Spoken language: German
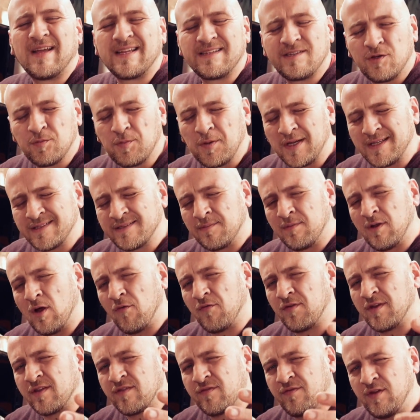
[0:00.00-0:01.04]
Wer sich übrigens im
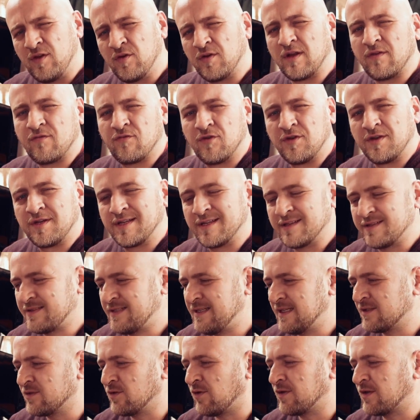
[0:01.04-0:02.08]
Laufe des Videos dafür
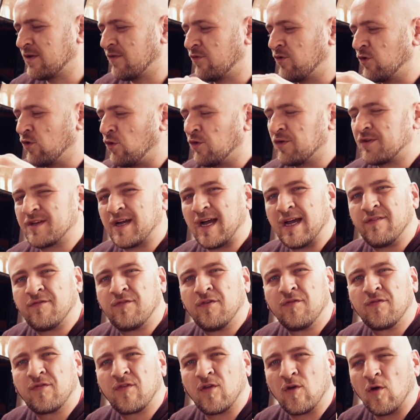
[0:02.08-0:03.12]
interessieren sollte, für rund
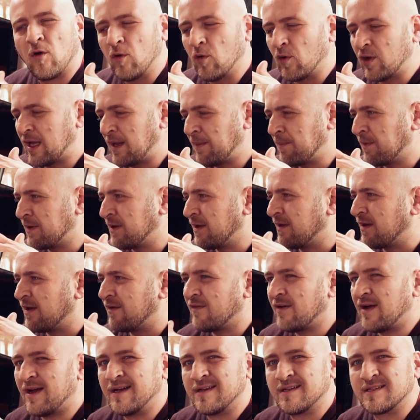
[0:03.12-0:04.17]
53 Euro kriegt man den
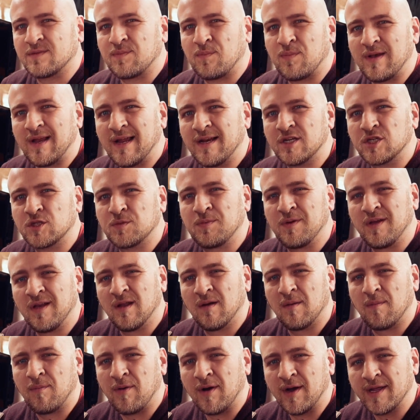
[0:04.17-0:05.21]
Navaris
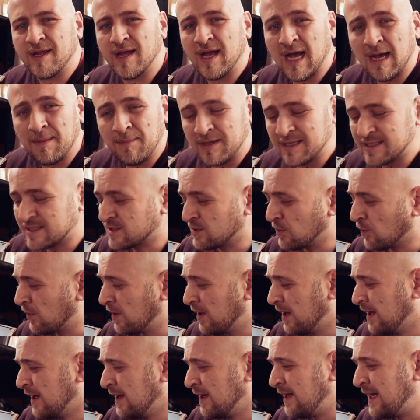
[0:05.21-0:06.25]
Plattenspieler bei Amazon.
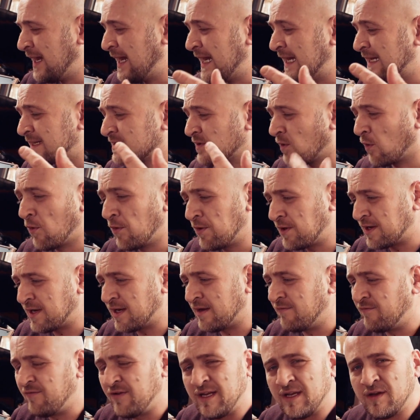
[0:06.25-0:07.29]
Link ist unter
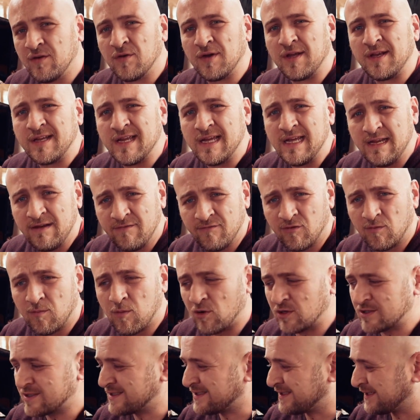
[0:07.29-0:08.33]
dem Video in der
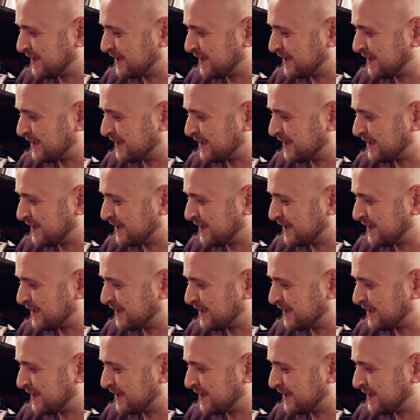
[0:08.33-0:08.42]
Infobox